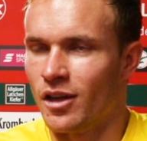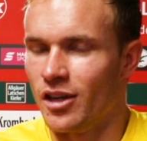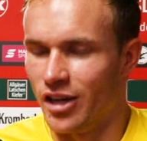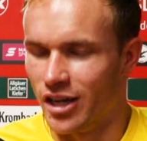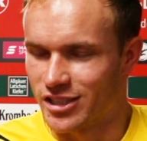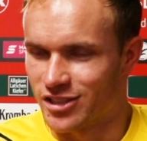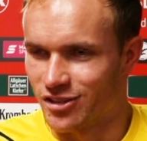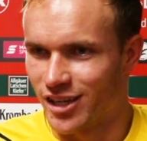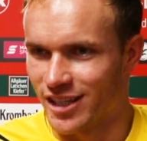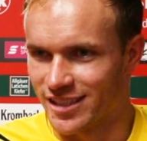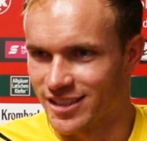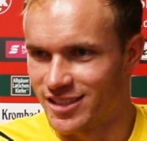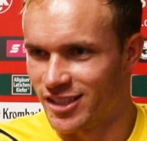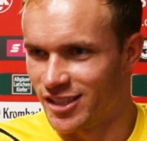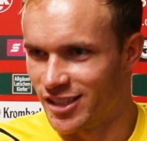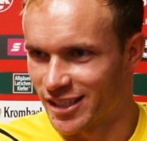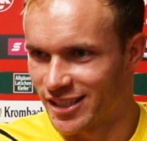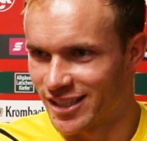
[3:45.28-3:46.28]
Ja, so lange ist
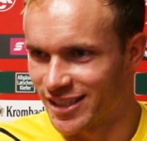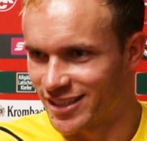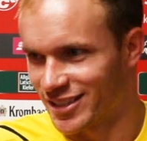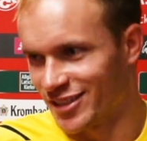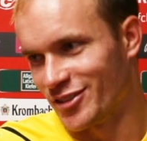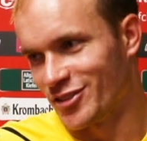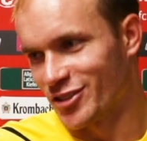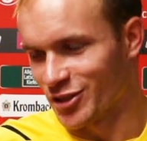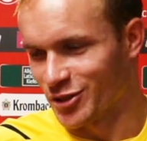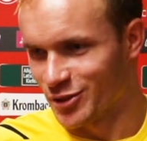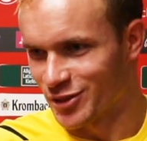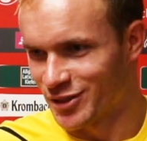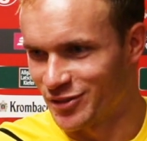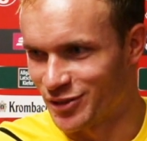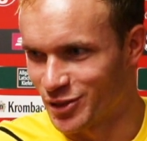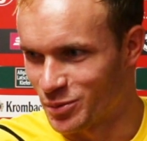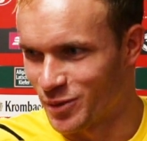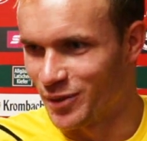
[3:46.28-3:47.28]
sie nicht. Also unsere
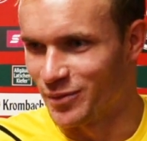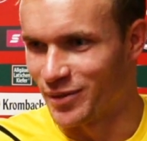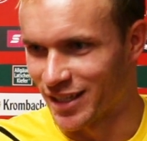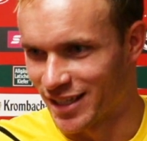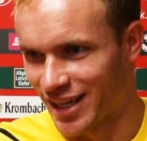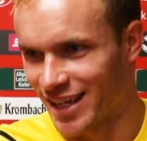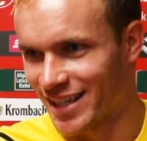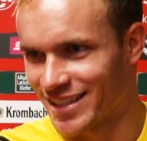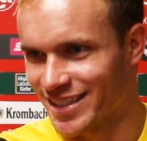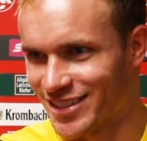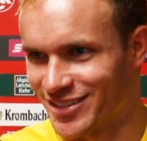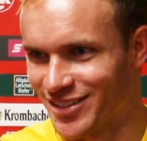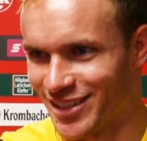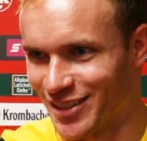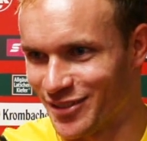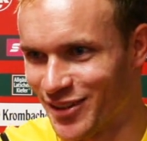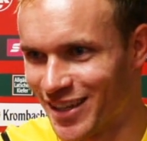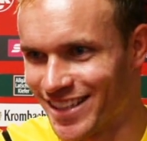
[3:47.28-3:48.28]
Jungs, wir spielen immer Karten, das
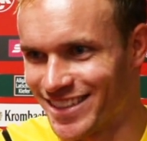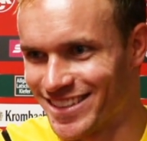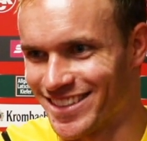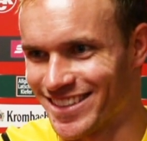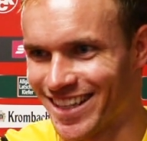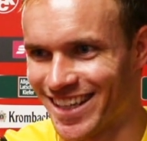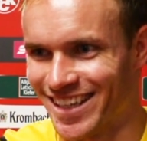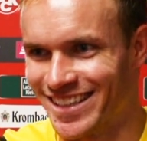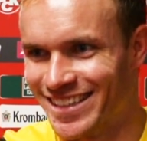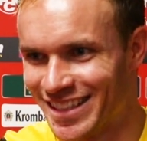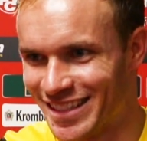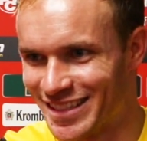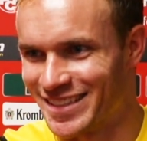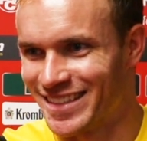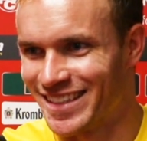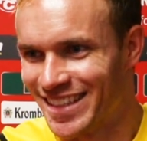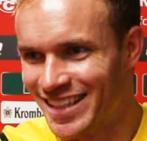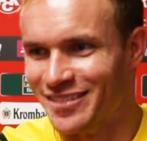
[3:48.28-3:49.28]
wird auch weiter so sein.
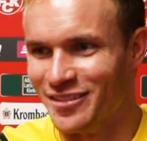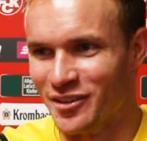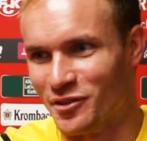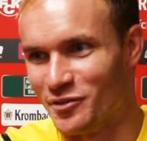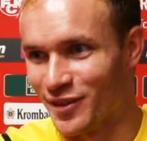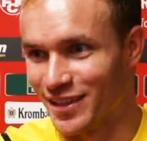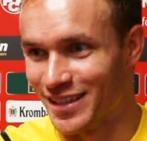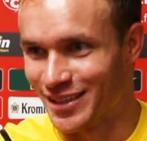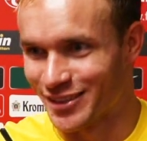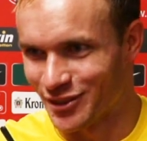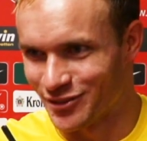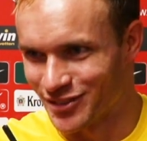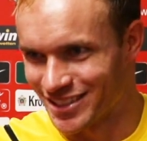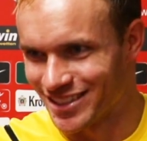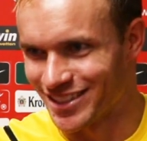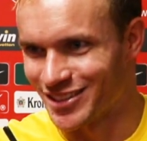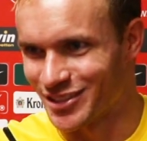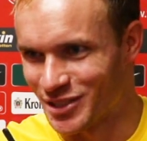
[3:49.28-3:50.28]
Jetzt, wenn wir verlieren, können wir
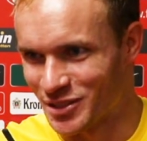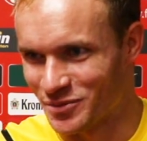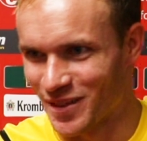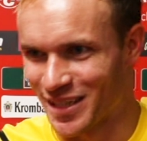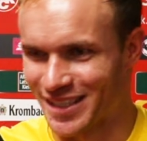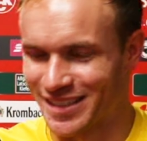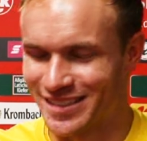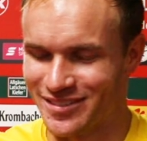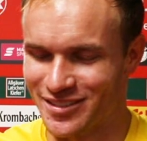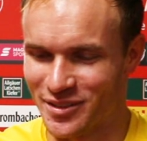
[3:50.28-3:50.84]
es natürlich nicht machen.